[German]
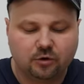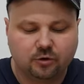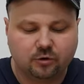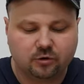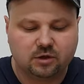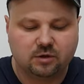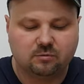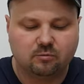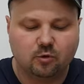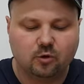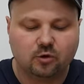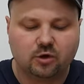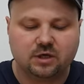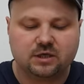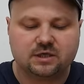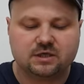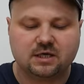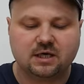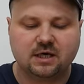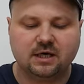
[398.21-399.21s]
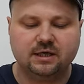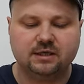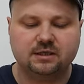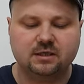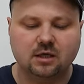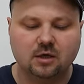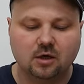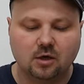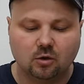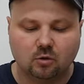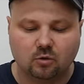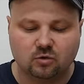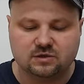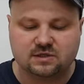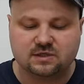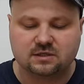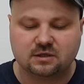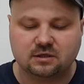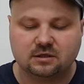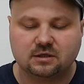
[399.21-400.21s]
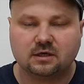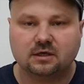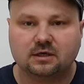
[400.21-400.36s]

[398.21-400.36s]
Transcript: noch die Möglichkeit, unseren